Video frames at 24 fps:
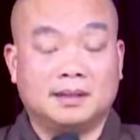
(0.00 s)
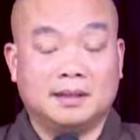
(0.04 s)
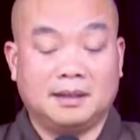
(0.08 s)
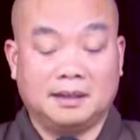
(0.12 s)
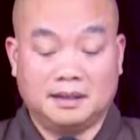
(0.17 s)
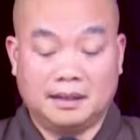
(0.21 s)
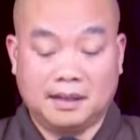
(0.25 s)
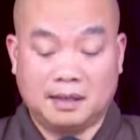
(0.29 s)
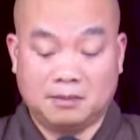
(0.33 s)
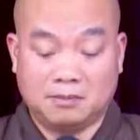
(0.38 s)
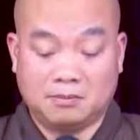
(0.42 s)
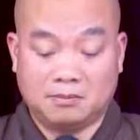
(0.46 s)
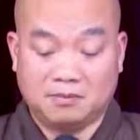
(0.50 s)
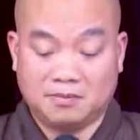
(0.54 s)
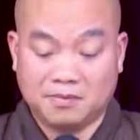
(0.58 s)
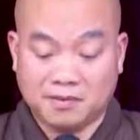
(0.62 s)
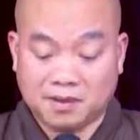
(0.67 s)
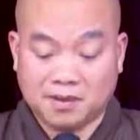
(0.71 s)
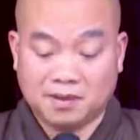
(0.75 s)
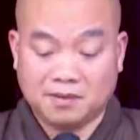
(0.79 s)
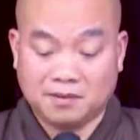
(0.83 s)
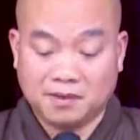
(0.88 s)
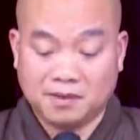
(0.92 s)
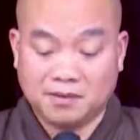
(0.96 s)
Hành học
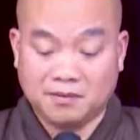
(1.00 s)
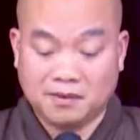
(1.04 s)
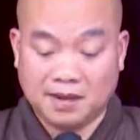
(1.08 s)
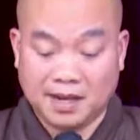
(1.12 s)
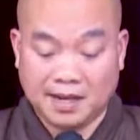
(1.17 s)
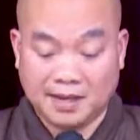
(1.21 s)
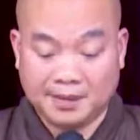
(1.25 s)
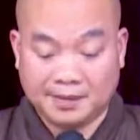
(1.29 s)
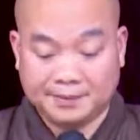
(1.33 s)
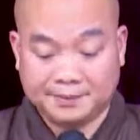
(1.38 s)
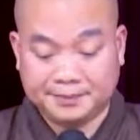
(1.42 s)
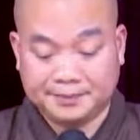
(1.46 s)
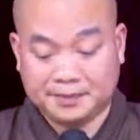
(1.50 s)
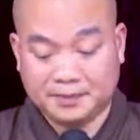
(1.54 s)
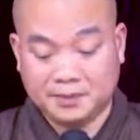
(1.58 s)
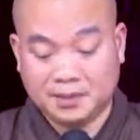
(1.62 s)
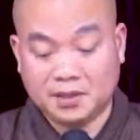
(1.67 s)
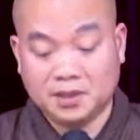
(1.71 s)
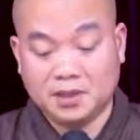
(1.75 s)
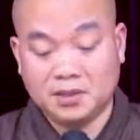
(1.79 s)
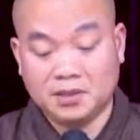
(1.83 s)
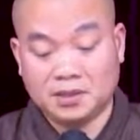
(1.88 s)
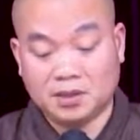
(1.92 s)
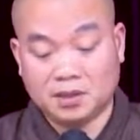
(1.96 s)
rất là vất vả,
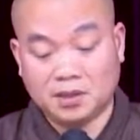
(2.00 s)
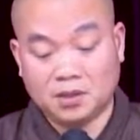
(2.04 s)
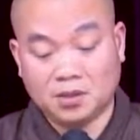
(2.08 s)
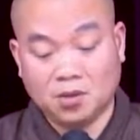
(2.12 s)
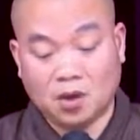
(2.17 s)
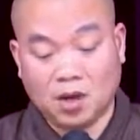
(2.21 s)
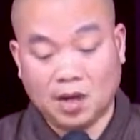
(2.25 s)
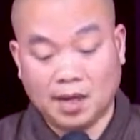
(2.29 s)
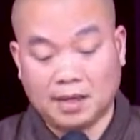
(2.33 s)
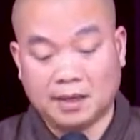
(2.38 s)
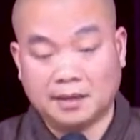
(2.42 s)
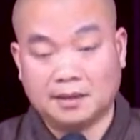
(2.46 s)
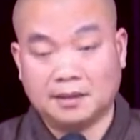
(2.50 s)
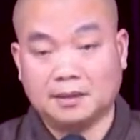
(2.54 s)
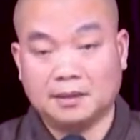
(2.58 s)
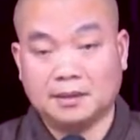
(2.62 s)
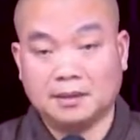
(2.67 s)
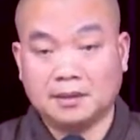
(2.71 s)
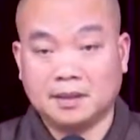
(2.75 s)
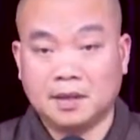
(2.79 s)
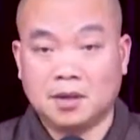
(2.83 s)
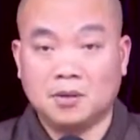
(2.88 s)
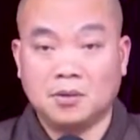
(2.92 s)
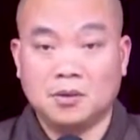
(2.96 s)
đỡ được một
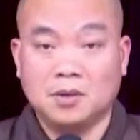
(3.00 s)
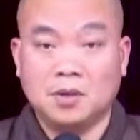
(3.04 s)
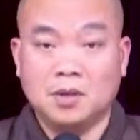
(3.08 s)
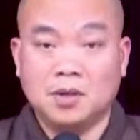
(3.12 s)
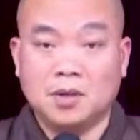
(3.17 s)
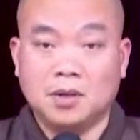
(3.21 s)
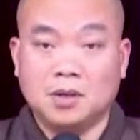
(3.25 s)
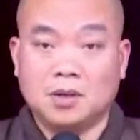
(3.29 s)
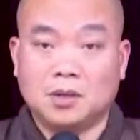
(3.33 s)
đoạn một câu,